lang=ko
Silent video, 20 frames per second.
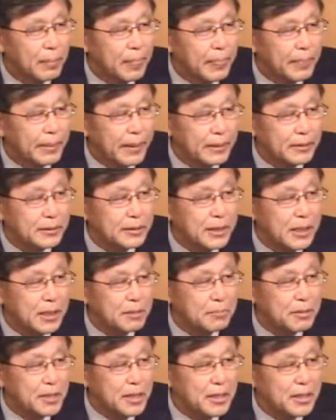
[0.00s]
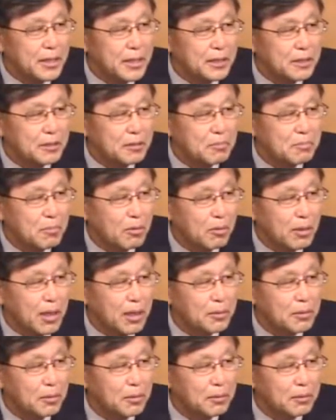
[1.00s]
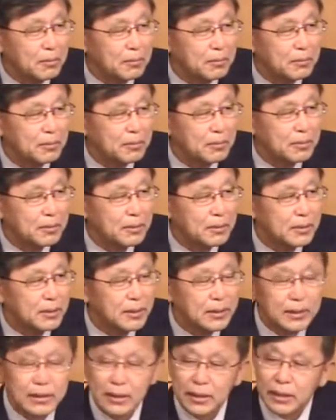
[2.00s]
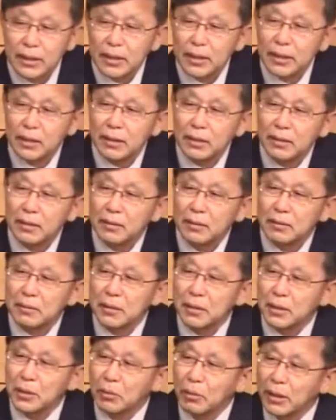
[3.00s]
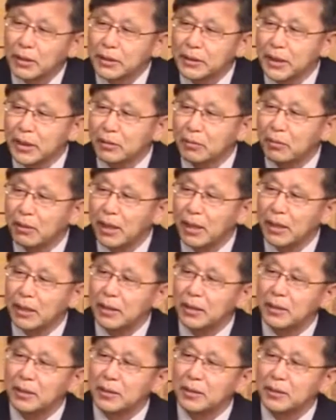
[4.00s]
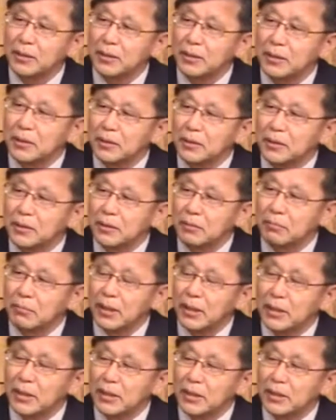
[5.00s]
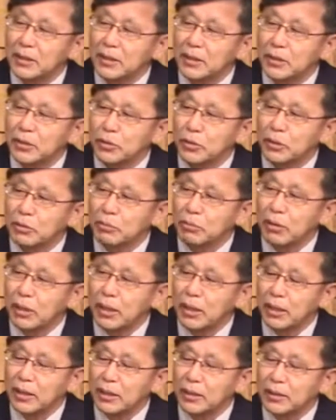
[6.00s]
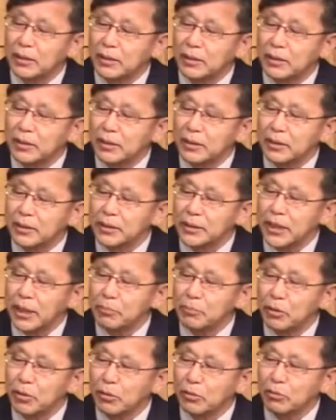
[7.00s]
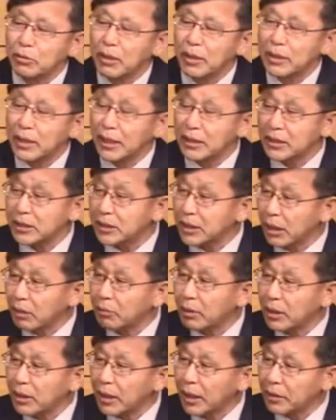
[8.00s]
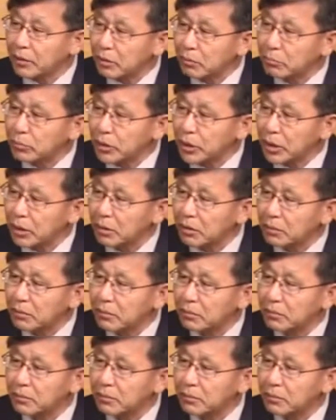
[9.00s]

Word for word: 다른 사람이 얘기하는 건 몰라도 어, 이 요한 사도가 정말 예수님과 3년 동안 같이 생활을 했던 분이고